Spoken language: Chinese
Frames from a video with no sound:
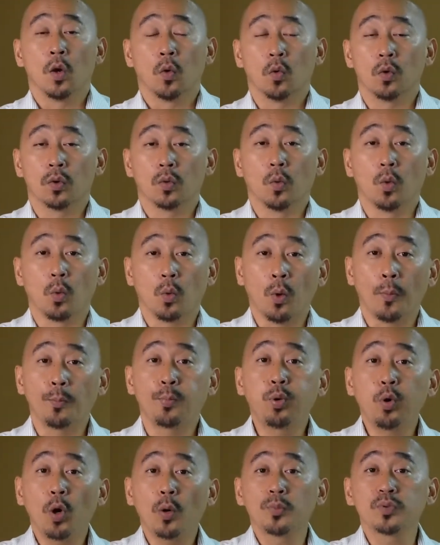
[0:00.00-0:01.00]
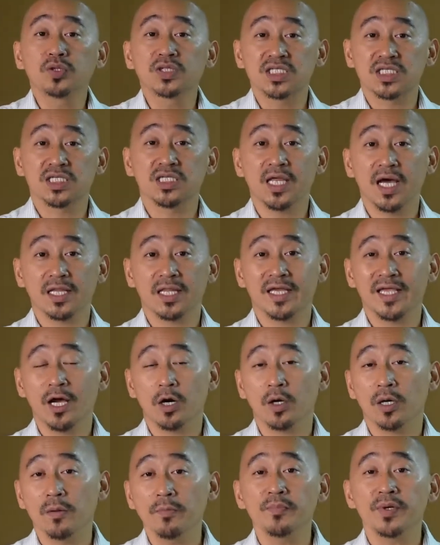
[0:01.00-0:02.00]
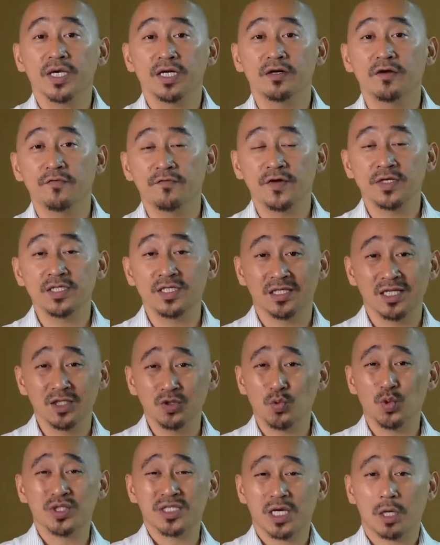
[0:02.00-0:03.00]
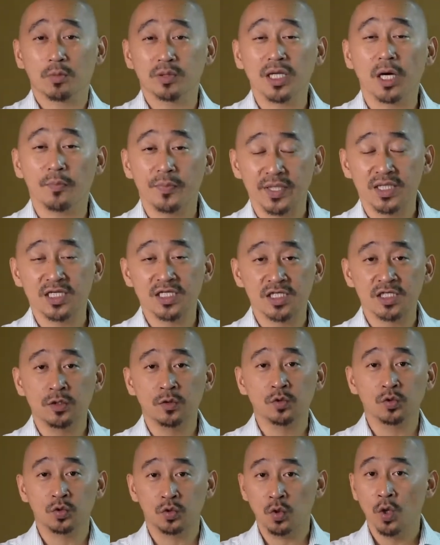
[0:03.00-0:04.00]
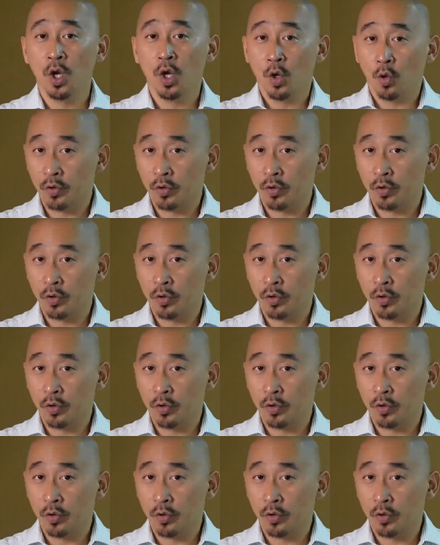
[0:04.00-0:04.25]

我我我迫不及待的要跟别人分享，但是我找不到别的基督徒，